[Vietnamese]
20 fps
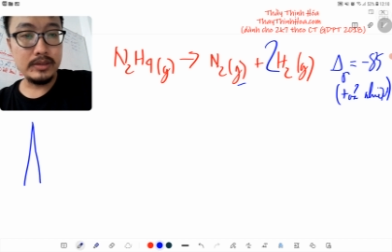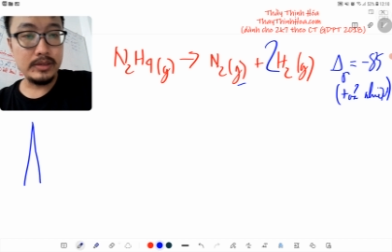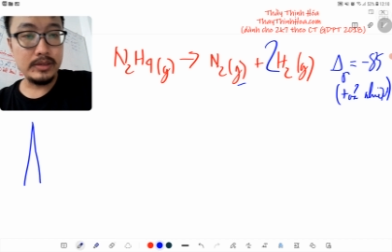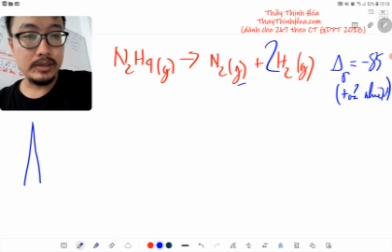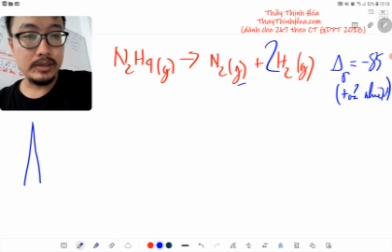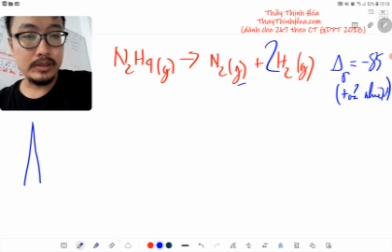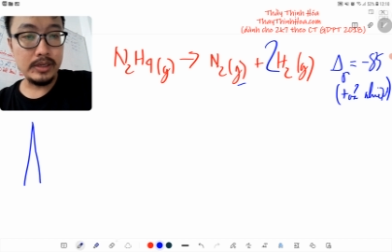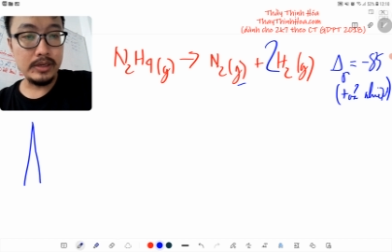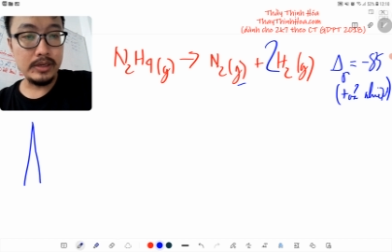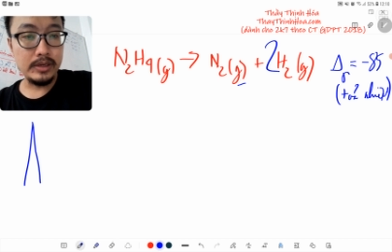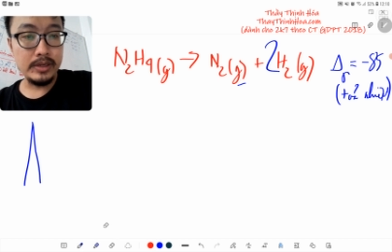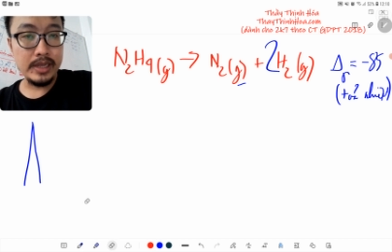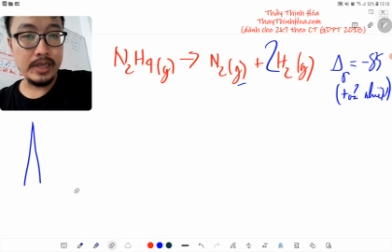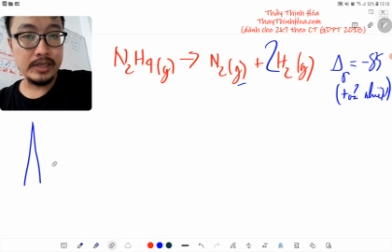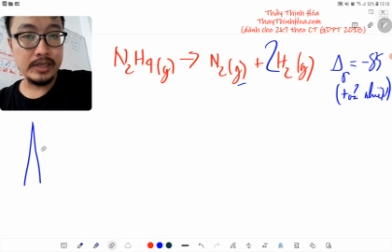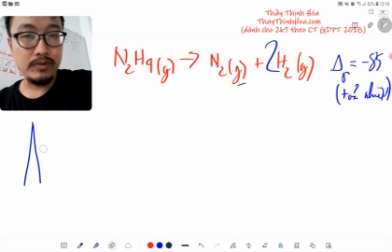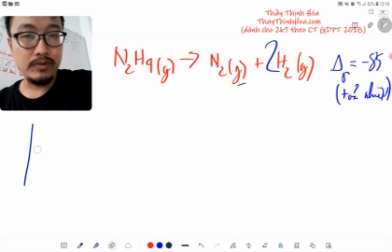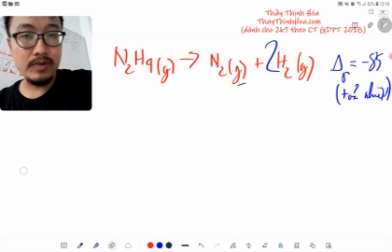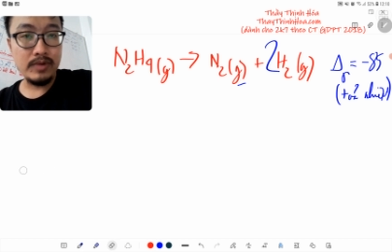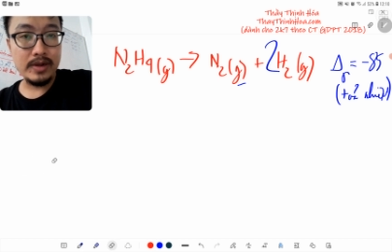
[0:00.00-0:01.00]
à, tên lửa dễ
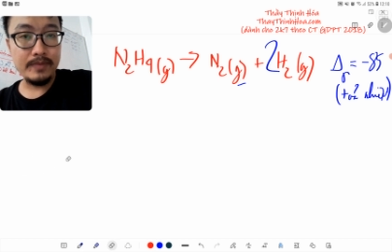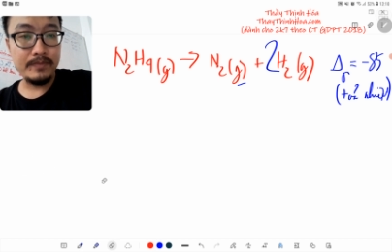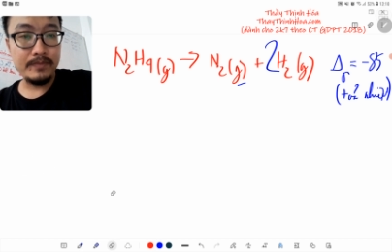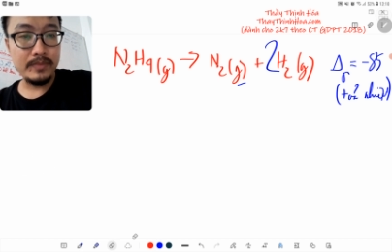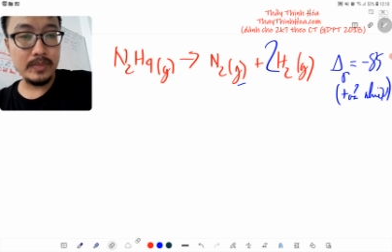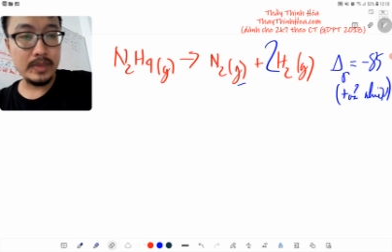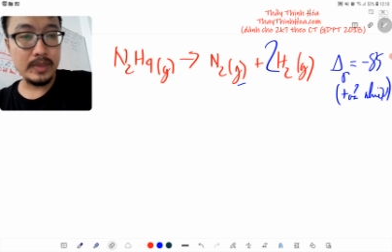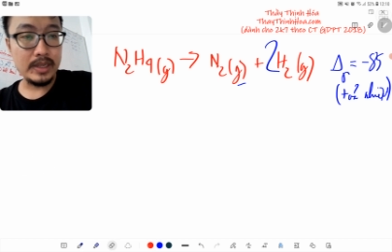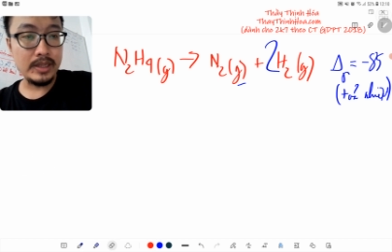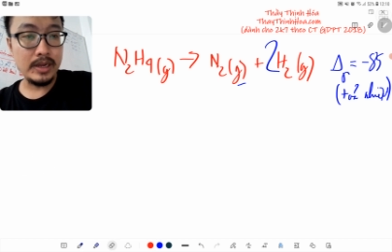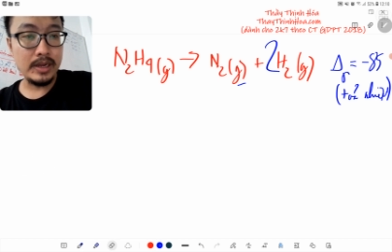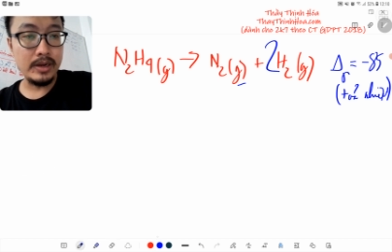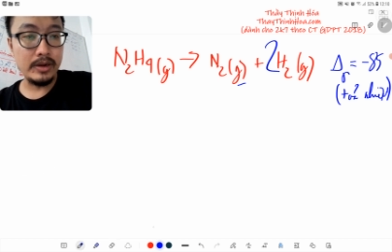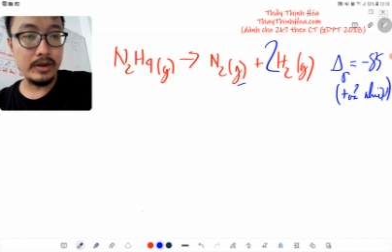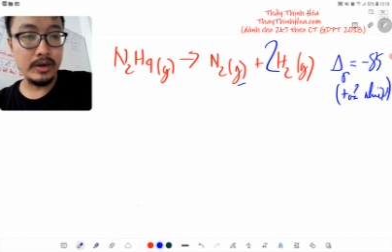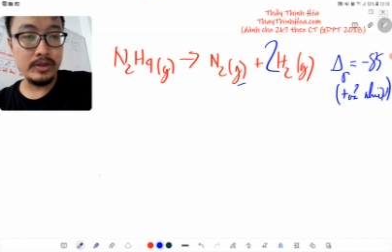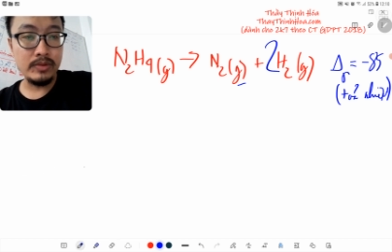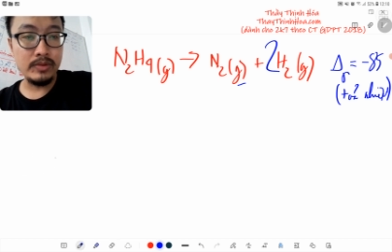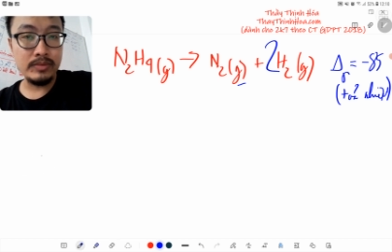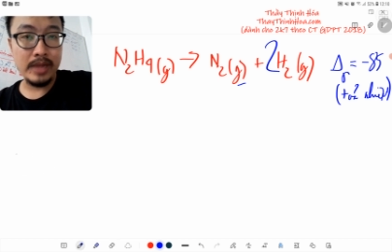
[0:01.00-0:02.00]
xấu quá cái tên
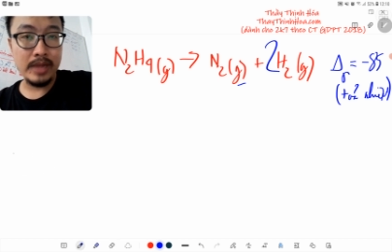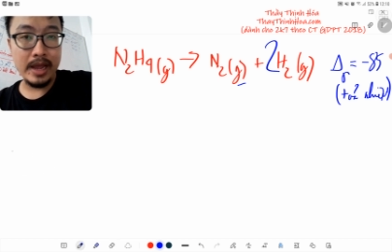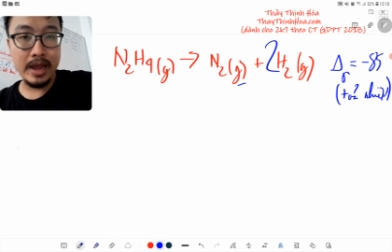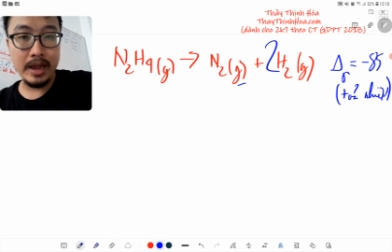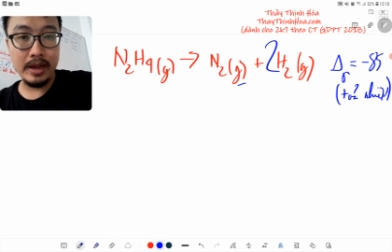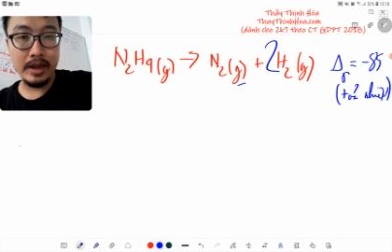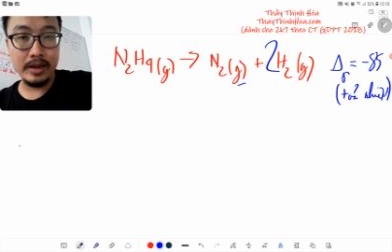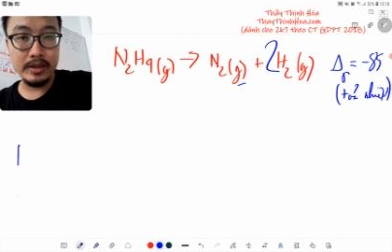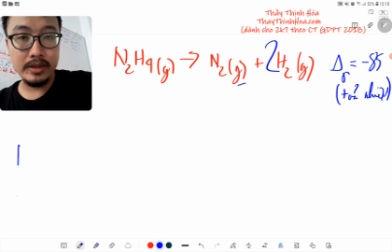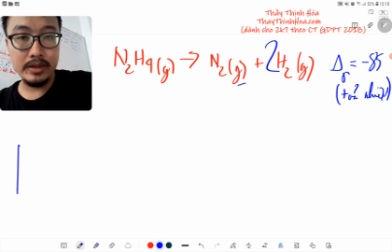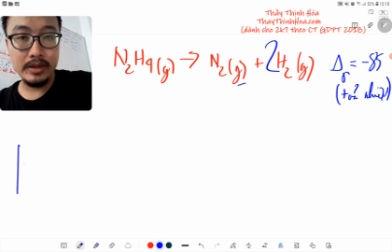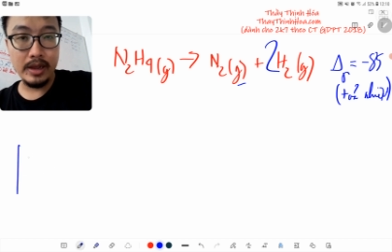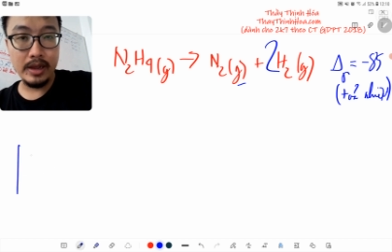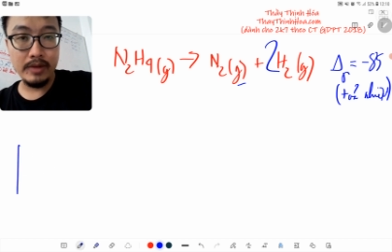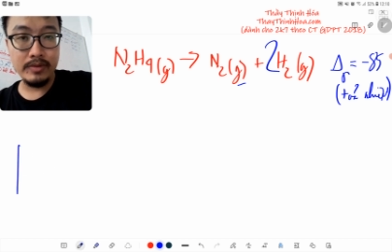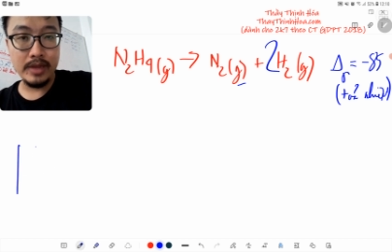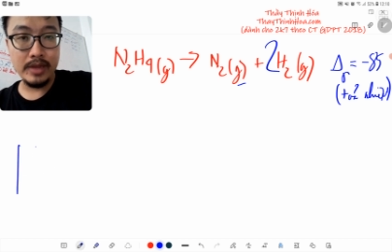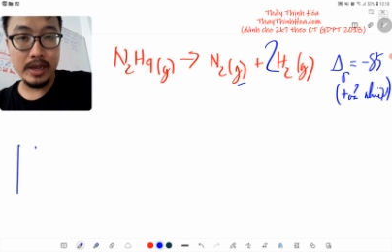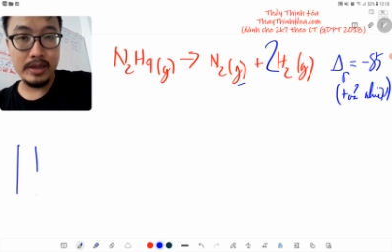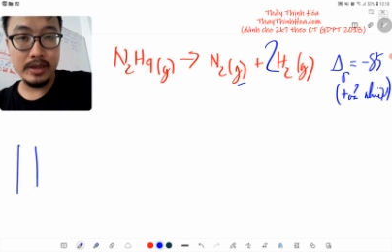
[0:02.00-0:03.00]
lửa chúng ta như kiểu
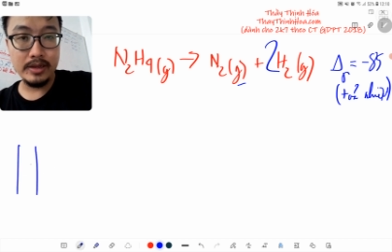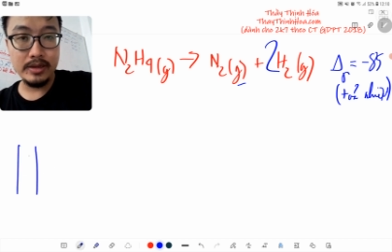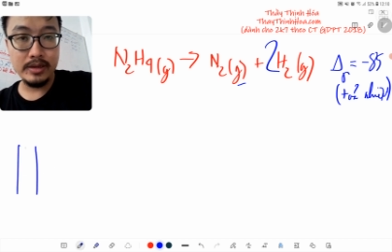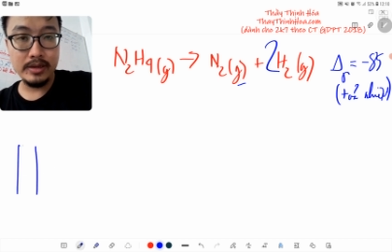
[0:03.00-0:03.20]
gì